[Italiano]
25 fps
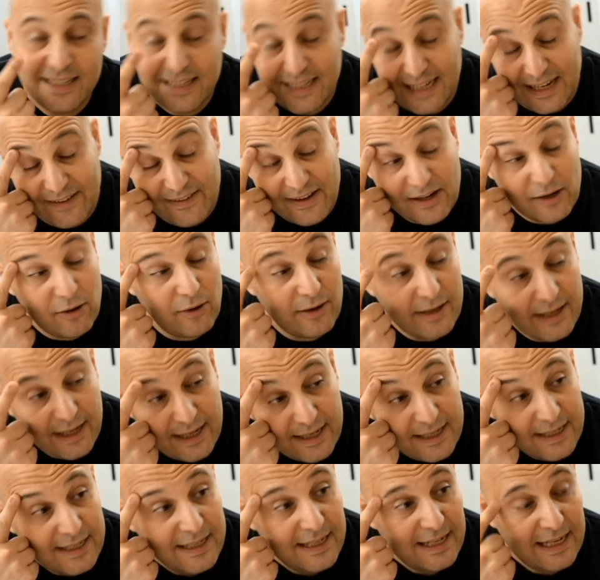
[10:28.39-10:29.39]
Le vergogne,
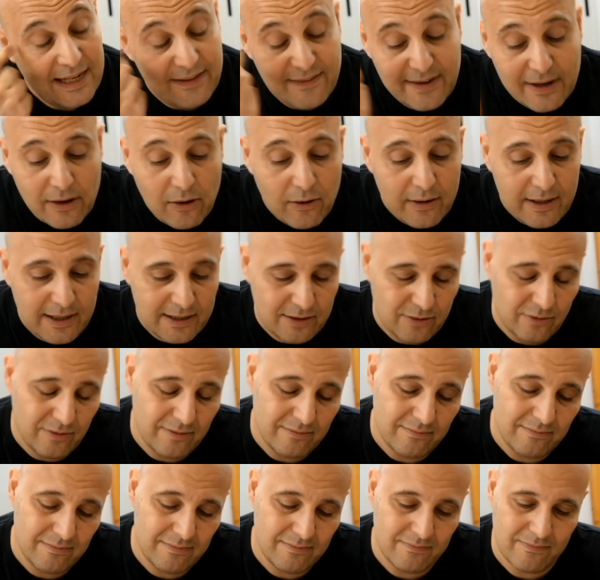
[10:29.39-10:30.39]
le vergogne sono,
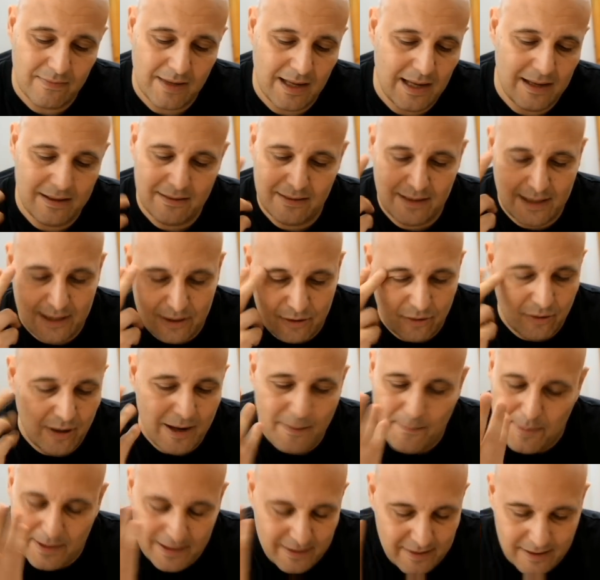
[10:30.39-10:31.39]
adesso non
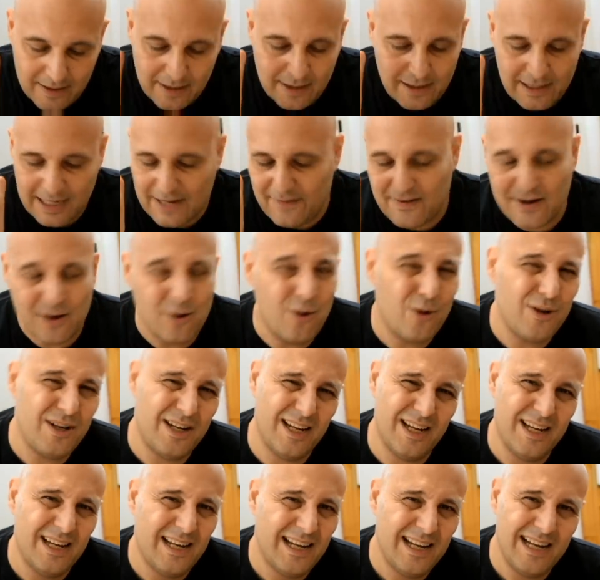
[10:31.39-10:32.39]
è per, le
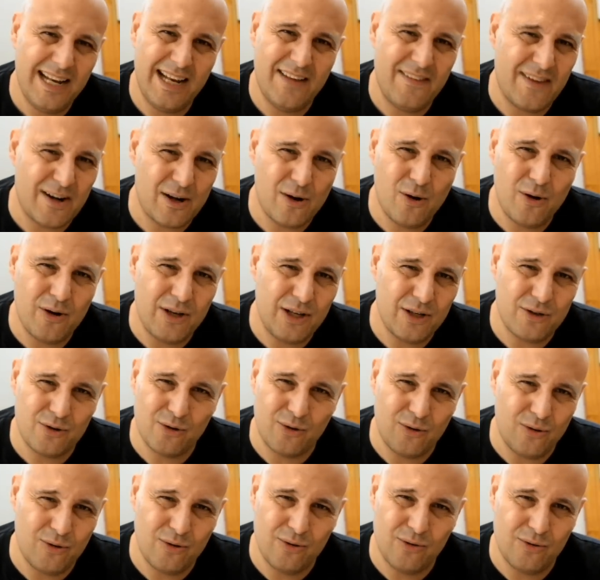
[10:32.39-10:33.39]
vergogne, le vergogne
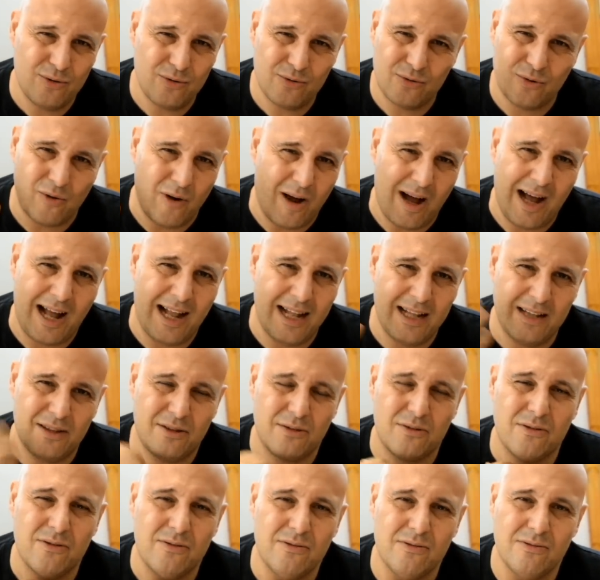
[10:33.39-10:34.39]
sono, sono
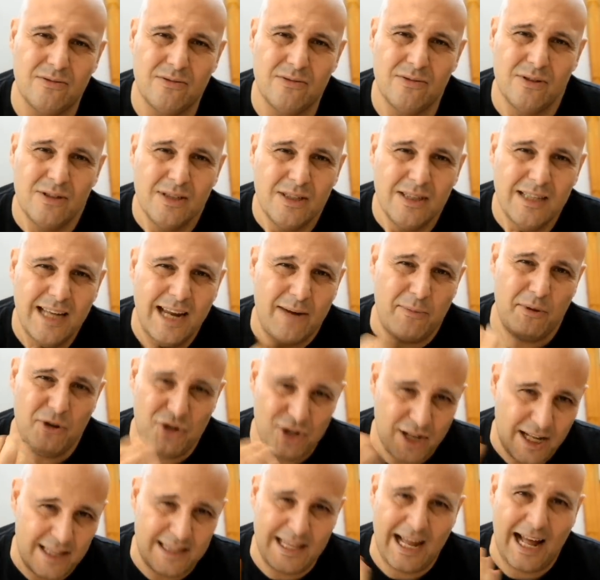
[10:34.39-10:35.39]
altro, e qui
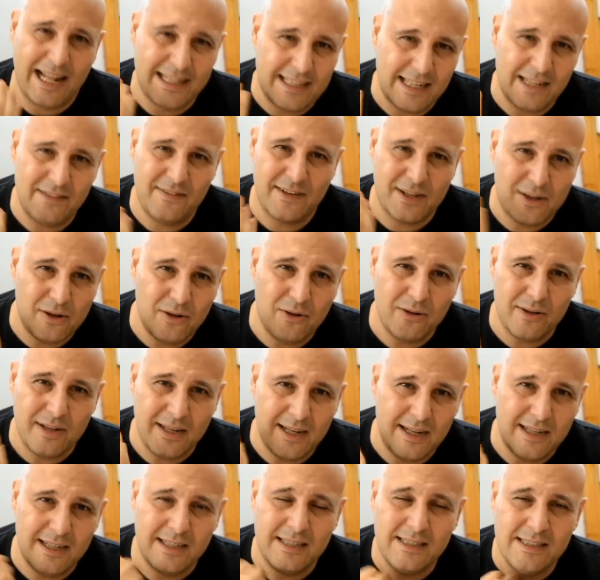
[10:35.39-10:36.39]
ce n'è tanta di
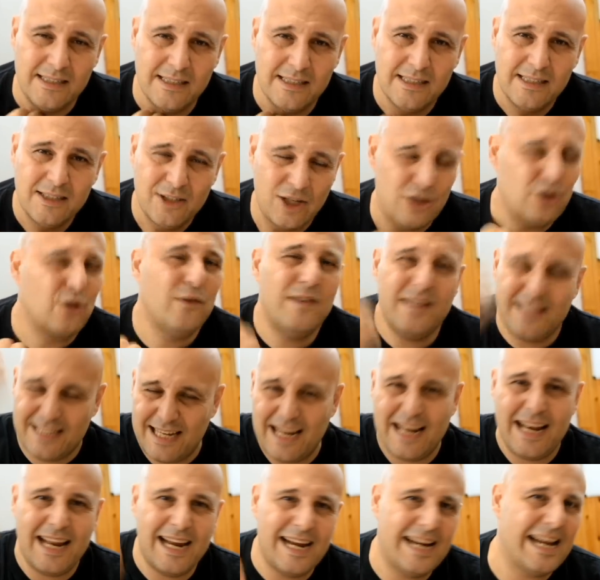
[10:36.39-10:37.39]
vergogna, eh. Se io dovessi
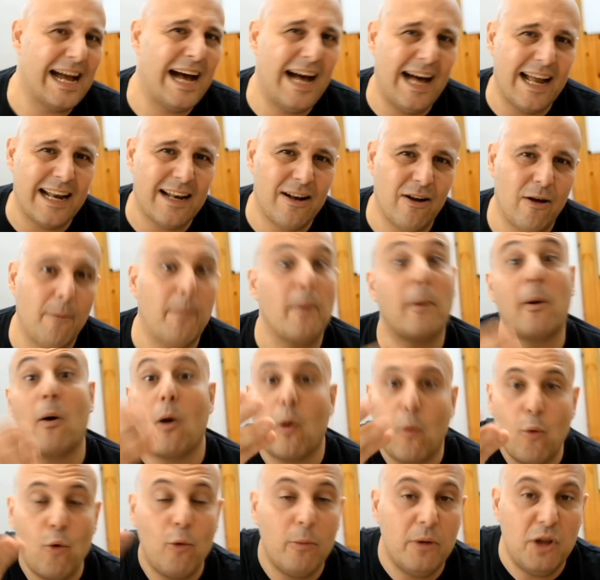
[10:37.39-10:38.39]
elencare, no?
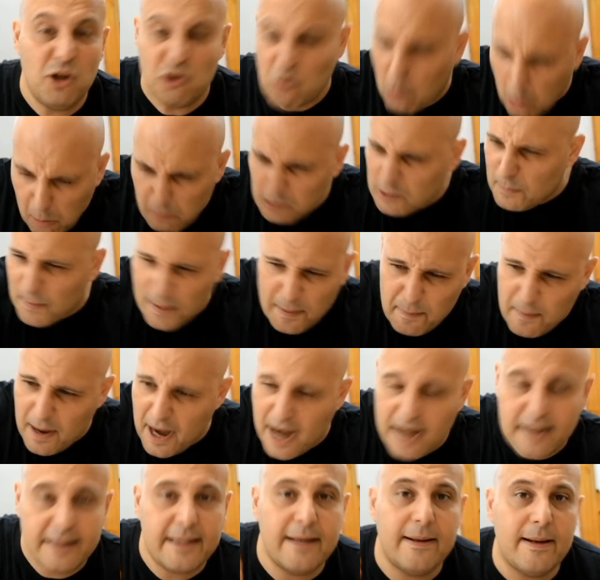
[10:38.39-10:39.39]
qualcuno mi dice, ma come ti
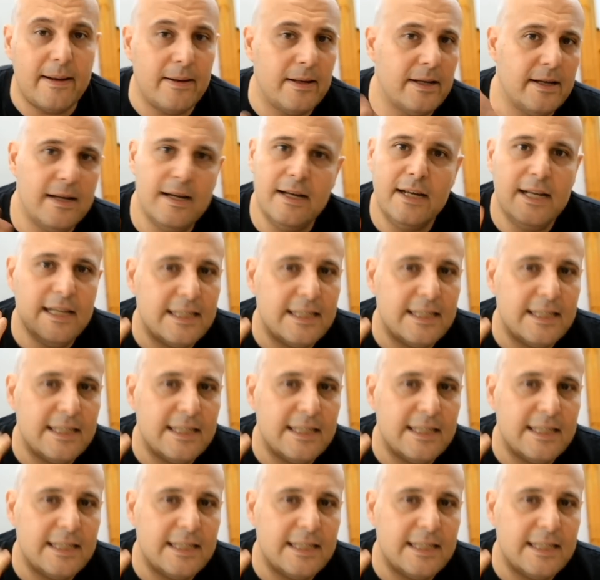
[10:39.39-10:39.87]
permette?